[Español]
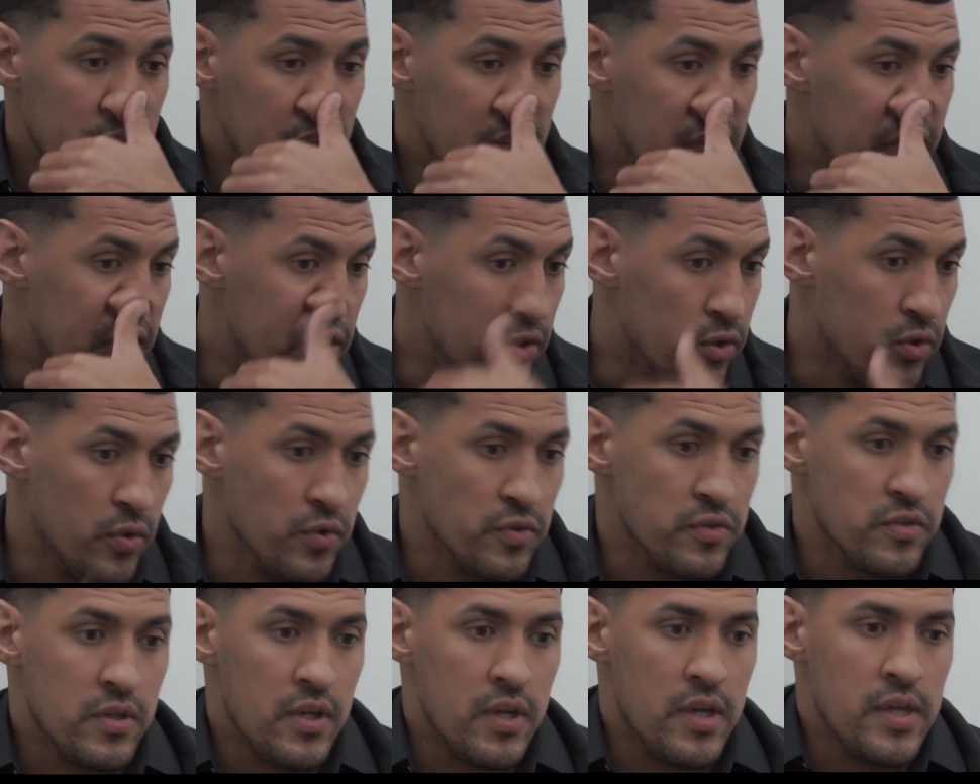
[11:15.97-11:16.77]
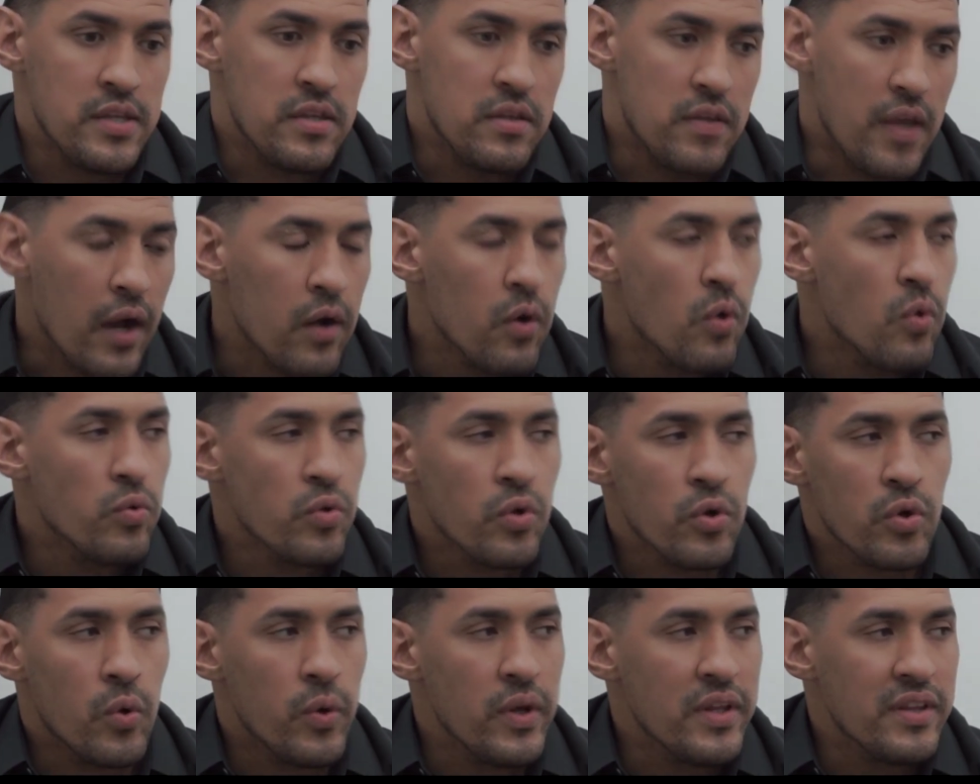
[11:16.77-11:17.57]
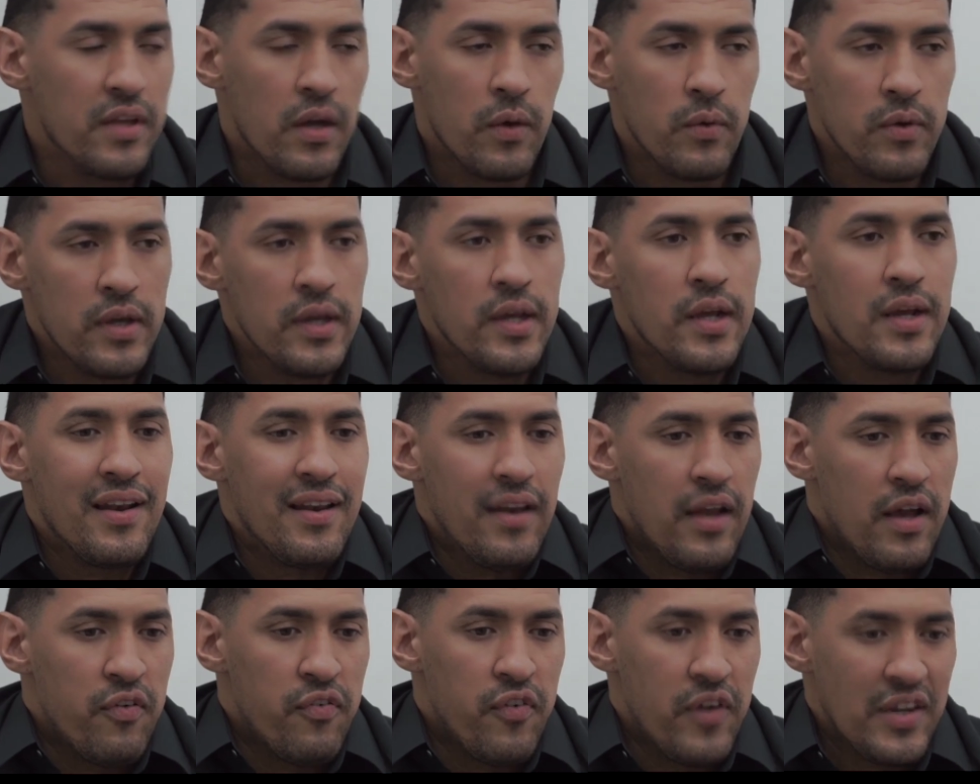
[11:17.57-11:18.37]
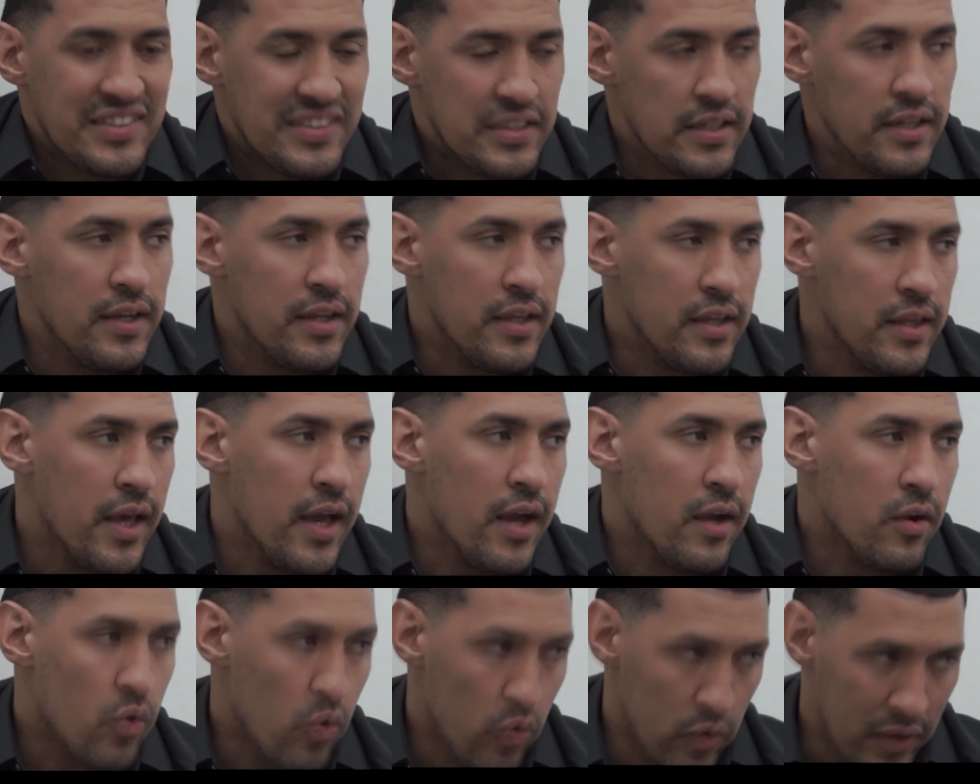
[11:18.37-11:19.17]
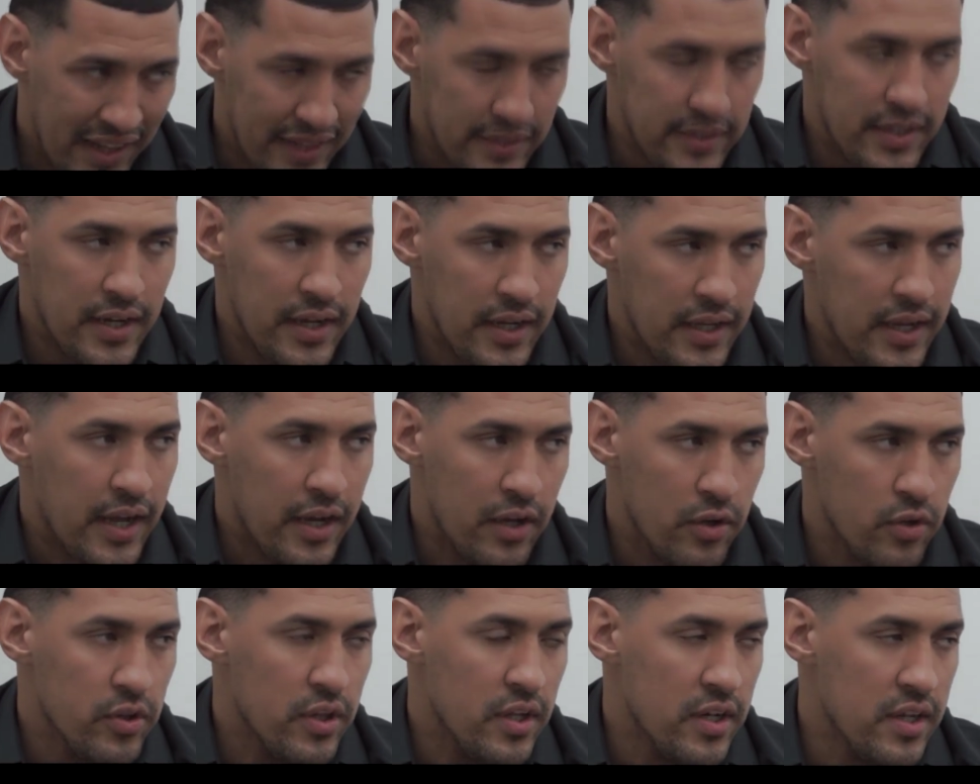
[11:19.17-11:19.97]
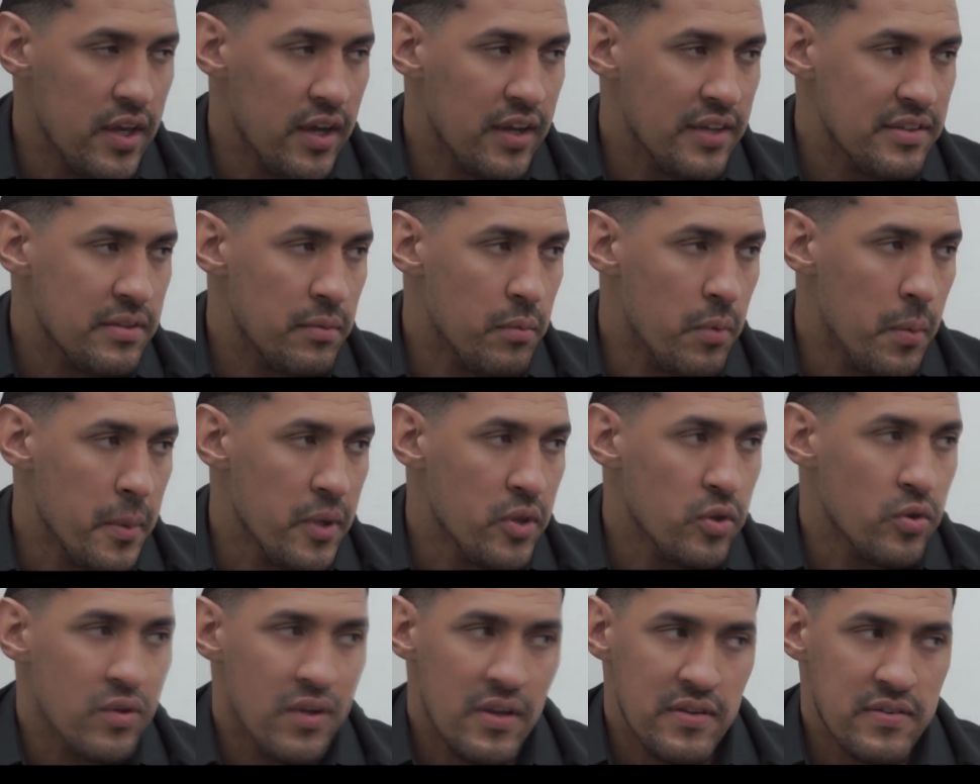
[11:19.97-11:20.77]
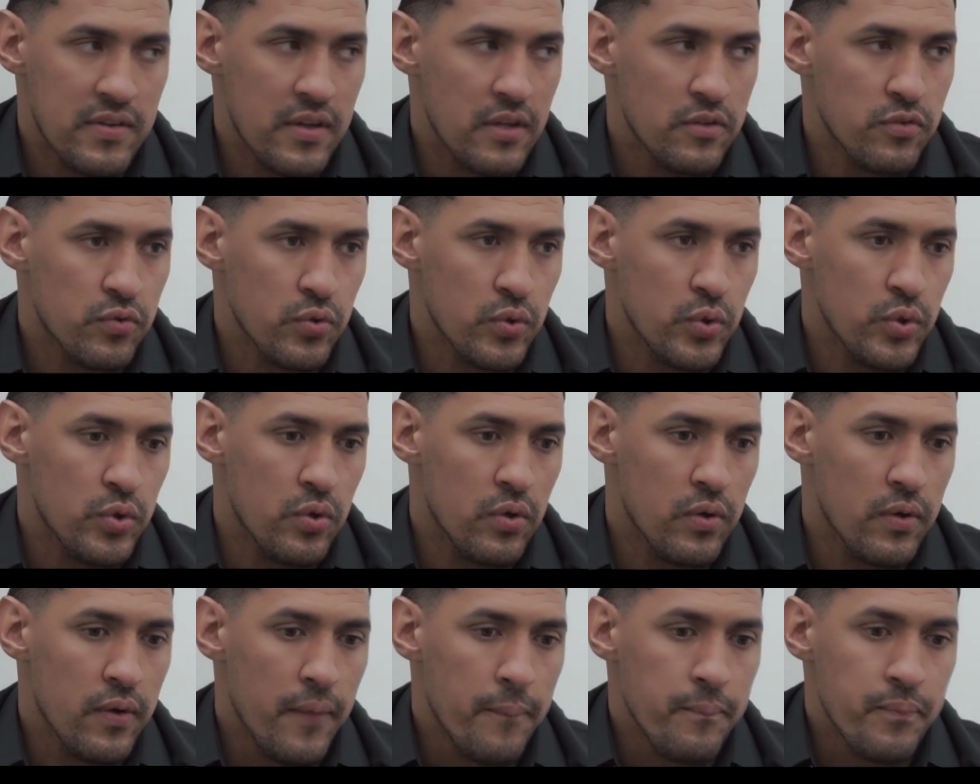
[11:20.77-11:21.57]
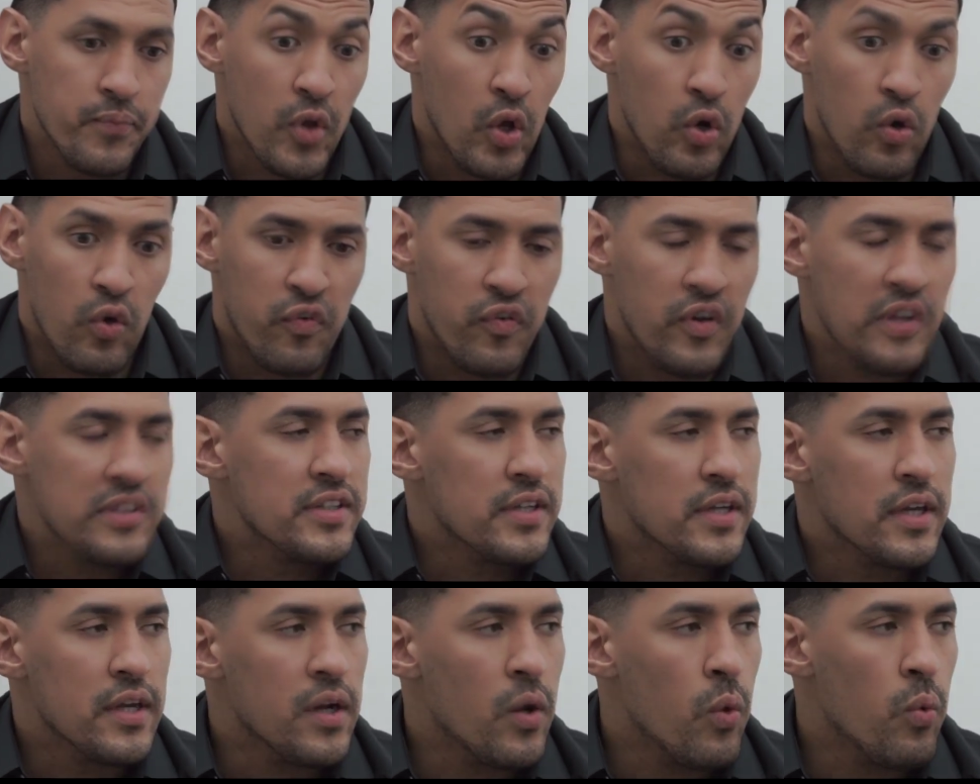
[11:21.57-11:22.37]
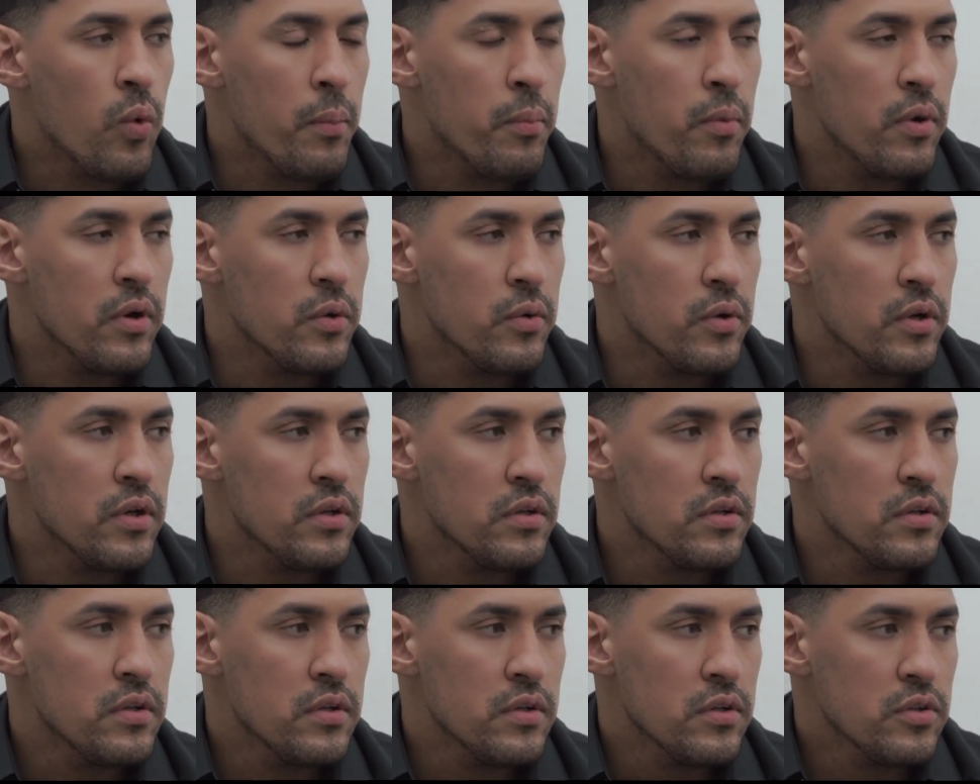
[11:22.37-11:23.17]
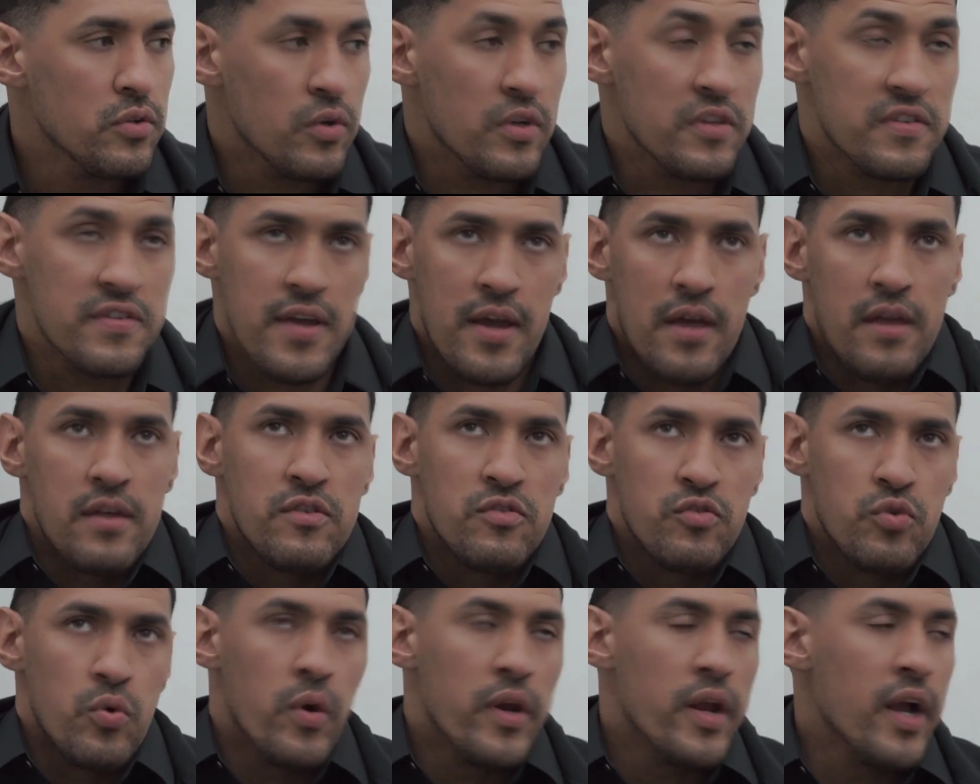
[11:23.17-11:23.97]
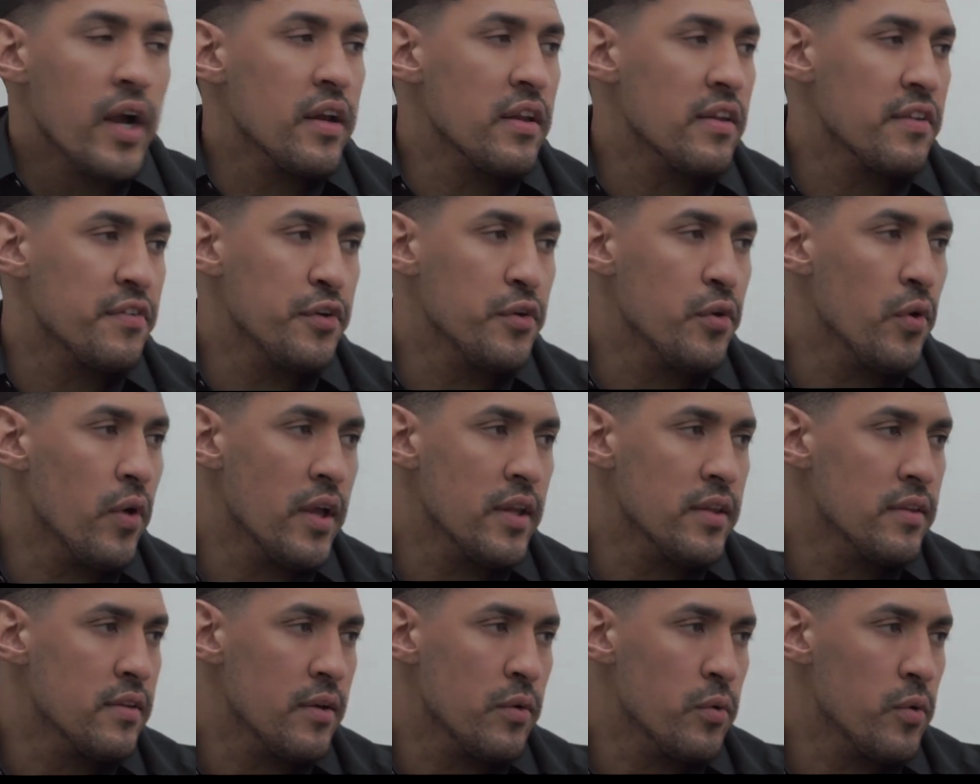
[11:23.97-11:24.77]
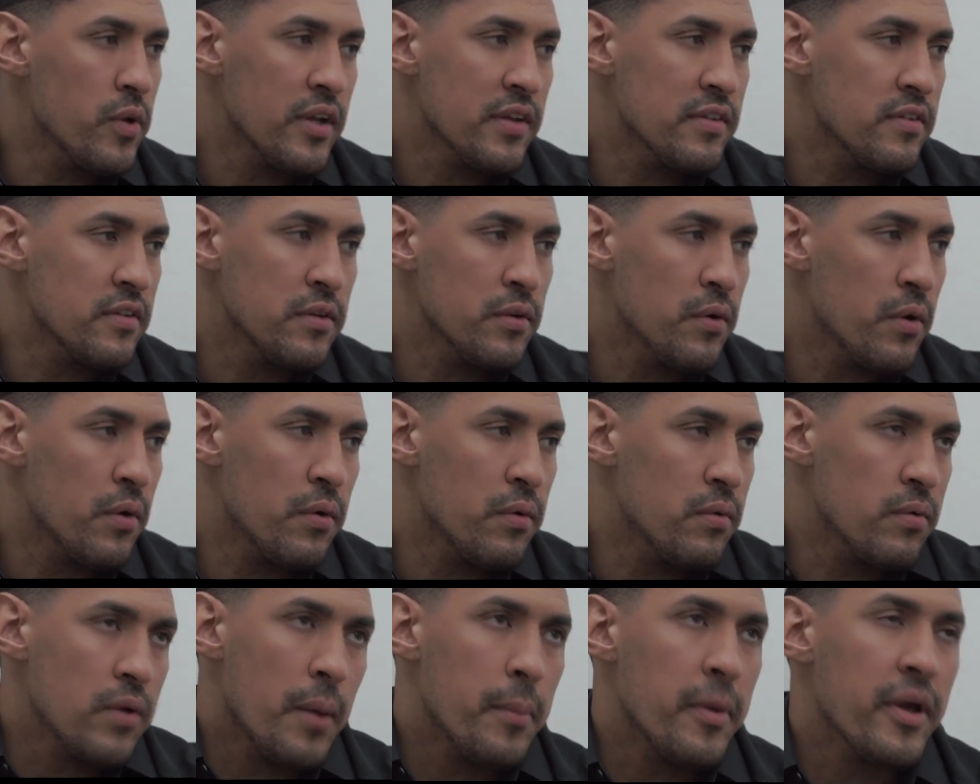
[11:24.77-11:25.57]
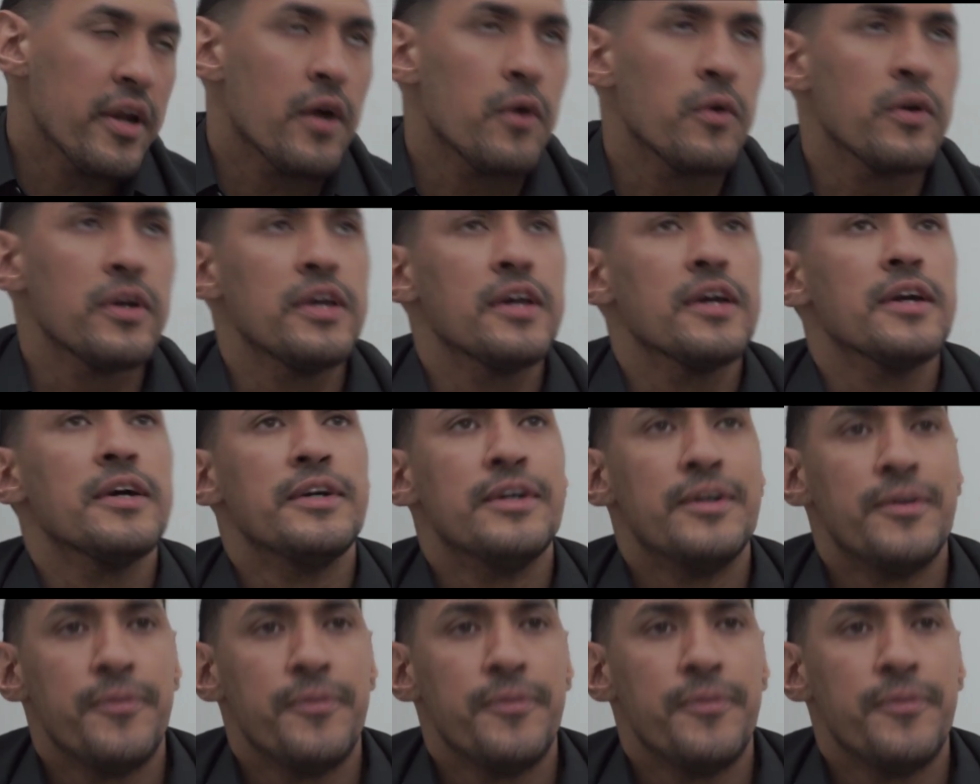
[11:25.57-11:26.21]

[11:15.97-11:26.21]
Y entonces ya con 1,90 vi la facilidad con la técnica que yo tenía en ese momento y al ser zurdo, lo fácil que era jugar voleibol. Yo decía, si hubiera crecido antes hubiera sido una maravilla.